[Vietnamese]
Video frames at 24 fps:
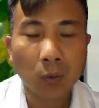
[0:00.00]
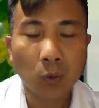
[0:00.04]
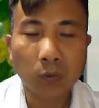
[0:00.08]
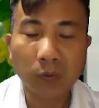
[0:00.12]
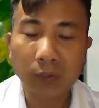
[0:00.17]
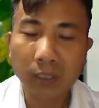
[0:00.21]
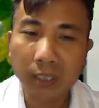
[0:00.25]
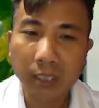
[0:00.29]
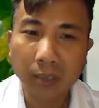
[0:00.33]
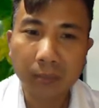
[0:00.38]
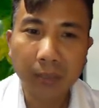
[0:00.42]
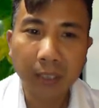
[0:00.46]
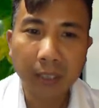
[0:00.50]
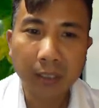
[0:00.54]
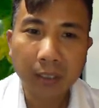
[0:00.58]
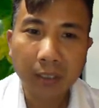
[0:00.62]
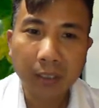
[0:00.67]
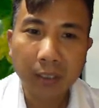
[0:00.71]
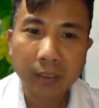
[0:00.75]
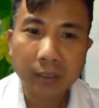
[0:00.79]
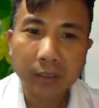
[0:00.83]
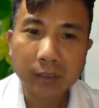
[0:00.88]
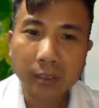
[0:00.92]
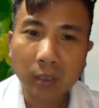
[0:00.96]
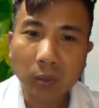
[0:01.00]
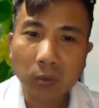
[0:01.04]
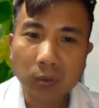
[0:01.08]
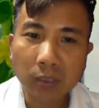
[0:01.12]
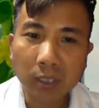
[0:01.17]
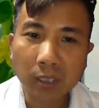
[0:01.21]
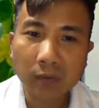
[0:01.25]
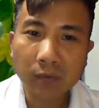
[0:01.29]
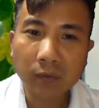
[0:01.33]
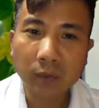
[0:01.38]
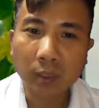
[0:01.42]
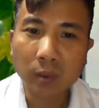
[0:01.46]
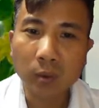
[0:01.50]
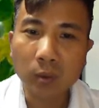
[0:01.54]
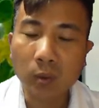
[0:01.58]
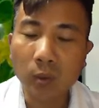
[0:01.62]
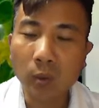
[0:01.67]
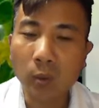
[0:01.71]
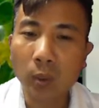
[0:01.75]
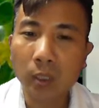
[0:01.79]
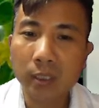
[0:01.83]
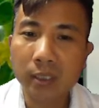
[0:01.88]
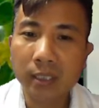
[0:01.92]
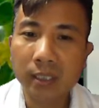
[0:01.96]
Quý vị thân mến, trong thành phần
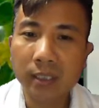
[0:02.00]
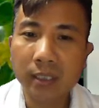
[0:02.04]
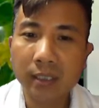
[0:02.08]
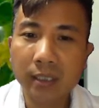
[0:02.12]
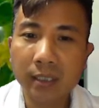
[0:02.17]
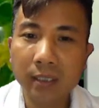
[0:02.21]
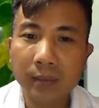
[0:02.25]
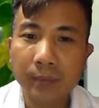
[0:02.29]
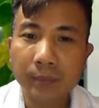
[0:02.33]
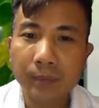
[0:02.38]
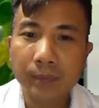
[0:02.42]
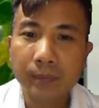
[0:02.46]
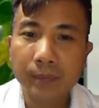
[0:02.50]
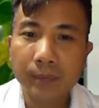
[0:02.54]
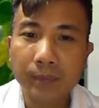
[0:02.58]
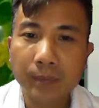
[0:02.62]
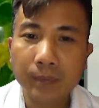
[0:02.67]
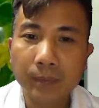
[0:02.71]
của hoa thiên lý